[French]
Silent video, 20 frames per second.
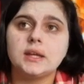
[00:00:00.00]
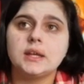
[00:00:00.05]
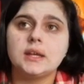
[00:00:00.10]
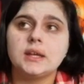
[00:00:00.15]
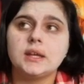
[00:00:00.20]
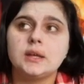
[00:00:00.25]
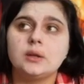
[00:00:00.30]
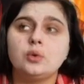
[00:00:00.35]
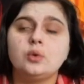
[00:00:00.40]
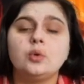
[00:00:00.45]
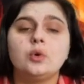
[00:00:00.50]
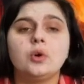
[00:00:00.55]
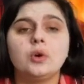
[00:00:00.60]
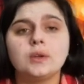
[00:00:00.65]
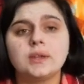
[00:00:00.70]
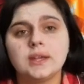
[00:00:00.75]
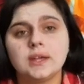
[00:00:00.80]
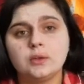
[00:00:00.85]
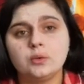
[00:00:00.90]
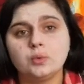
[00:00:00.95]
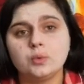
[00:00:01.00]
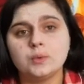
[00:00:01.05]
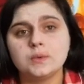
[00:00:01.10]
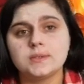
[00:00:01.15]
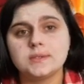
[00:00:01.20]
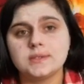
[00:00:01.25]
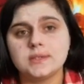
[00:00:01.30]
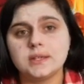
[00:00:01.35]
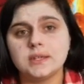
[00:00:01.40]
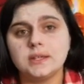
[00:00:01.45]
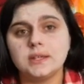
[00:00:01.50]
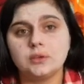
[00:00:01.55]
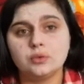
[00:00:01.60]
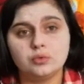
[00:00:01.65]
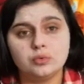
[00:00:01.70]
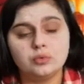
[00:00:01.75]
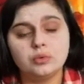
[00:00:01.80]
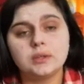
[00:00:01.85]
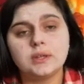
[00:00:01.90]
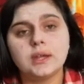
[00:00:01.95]
Et le grand cadeau, c'est des
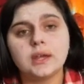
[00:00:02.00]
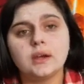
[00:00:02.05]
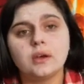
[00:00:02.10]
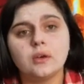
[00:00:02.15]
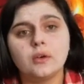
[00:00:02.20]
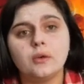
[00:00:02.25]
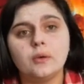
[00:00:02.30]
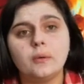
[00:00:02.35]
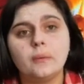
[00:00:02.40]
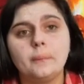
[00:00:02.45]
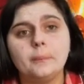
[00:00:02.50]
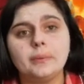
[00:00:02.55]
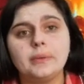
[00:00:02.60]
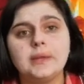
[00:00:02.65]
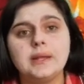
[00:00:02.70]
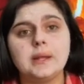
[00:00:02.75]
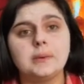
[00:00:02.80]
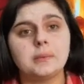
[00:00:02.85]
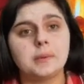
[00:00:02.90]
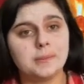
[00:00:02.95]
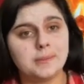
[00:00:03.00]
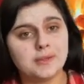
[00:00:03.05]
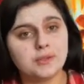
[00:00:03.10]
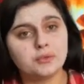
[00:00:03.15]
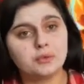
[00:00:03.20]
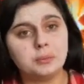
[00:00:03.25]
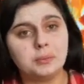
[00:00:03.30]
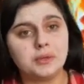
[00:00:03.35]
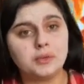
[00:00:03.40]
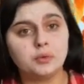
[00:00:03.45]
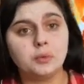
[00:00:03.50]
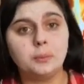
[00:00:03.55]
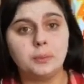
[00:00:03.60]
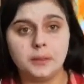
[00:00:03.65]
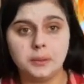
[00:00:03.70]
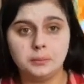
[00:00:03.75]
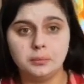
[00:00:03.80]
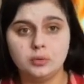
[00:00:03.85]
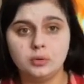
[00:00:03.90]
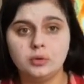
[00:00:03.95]
sous car euh, il aimerait bien se mettre au
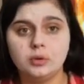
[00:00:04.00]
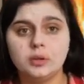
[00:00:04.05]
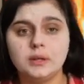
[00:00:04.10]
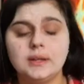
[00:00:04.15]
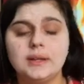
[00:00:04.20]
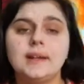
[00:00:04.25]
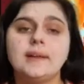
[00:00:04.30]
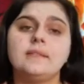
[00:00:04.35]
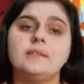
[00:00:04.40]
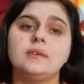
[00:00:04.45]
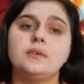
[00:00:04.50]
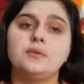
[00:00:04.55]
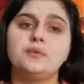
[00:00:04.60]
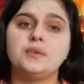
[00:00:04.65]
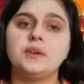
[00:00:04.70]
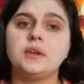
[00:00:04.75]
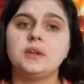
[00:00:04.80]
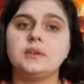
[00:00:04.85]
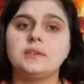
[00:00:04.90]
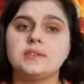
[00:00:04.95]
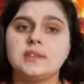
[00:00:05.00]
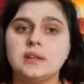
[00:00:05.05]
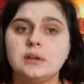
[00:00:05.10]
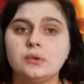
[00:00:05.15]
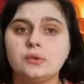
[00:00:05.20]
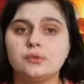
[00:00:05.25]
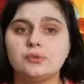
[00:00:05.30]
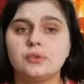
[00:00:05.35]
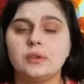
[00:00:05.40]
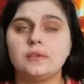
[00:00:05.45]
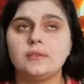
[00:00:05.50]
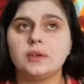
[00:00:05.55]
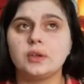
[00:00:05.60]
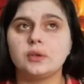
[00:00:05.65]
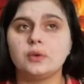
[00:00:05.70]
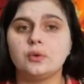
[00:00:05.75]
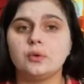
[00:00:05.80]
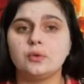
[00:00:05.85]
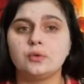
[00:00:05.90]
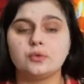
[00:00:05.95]
paintball. Il avait fait une séance
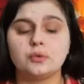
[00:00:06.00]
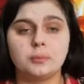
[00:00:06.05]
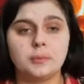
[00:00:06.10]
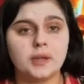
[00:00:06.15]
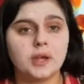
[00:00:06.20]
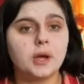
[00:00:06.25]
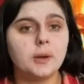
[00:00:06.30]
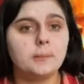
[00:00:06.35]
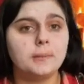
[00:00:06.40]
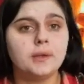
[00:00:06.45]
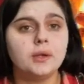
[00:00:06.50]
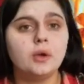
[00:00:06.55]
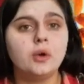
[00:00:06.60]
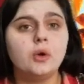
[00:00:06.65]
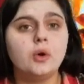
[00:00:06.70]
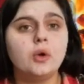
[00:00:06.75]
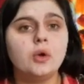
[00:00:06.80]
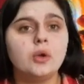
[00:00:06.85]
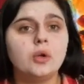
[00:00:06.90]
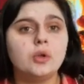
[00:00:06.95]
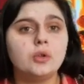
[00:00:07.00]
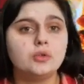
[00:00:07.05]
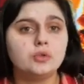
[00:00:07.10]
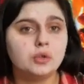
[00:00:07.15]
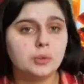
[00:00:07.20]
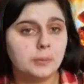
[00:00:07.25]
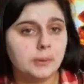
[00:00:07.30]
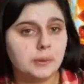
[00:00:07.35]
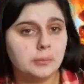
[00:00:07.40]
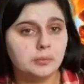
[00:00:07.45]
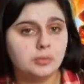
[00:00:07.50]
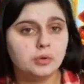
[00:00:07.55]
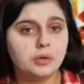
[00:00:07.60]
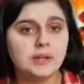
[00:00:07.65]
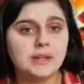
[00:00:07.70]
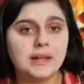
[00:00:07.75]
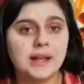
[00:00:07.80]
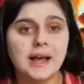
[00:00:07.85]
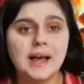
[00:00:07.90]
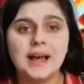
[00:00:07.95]
avec euh, son meilleur ami de
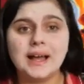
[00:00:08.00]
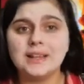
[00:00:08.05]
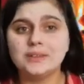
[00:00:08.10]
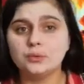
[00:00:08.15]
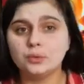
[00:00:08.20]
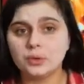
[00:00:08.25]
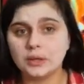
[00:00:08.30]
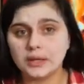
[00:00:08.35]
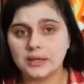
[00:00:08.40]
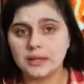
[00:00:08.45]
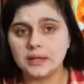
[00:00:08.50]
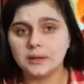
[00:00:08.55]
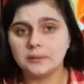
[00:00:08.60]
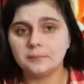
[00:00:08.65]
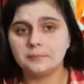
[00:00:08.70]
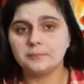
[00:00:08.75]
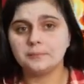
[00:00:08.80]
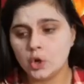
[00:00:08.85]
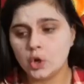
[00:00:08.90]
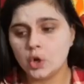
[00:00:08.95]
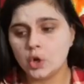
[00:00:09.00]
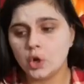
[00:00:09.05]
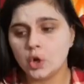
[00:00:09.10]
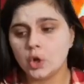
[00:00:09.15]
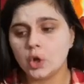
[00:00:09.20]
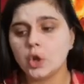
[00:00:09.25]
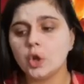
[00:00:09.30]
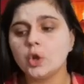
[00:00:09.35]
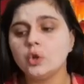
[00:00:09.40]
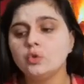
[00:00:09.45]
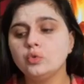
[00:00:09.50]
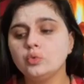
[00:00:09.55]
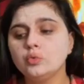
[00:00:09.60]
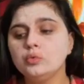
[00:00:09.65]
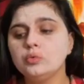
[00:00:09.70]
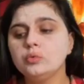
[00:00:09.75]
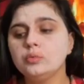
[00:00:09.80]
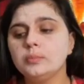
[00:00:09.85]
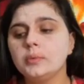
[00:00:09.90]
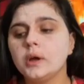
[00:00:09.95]
paintball, il a adoré. Et
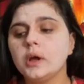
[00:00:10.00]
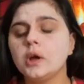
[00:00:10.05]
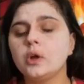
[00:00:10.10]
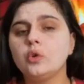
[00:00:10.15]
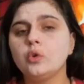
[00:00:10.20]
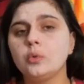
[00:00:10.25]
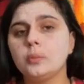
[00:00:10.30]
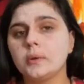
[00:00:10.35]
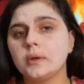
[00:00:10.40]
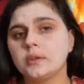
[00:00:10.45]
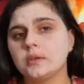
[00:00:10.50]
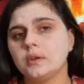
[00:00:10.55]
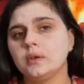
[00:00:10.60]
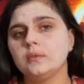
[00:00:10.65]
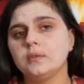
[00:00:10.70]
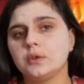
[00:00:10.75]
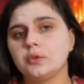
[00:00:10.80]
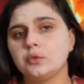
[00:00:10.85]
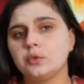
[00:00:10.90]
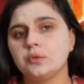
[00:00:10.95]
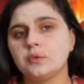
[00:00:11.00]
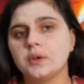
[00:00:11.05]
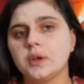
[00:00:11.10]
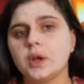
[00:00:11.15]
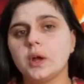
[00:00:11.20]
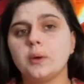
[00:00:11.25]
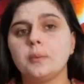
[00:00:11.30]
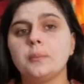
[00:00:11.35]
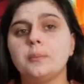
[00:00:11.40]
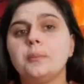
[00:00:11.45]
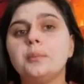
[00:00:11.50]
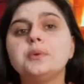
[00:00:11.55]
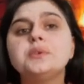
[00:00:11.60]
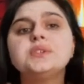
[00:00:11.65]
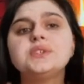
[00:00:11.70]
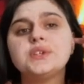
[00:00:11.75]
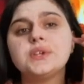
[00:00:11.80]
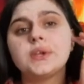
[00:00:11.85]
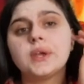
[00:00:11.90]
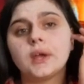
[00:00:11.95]
nous, ben, le matin, on va s'offrir un
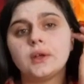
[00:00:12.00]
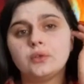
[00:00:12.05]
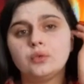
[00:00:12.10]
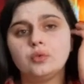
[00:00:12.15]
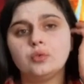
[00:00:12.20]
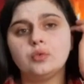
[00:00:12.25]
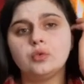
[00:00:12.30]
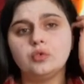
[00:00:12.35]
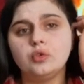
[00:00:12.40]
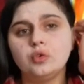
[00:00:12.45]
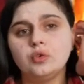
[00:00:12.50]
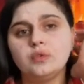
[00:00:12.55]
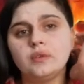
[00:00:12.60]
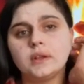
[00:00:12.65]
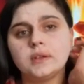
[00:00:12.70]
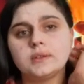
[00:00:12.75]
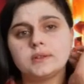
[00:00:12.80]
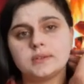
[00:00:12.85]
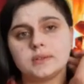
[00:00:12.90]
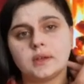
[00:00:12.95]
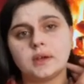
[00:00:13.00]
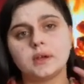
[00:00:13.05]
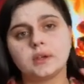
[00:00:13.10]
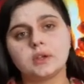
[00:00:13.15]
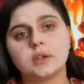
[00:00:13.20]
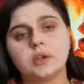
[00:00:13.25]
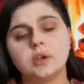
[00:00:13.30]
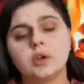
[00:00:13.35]
petit cadeau le 25,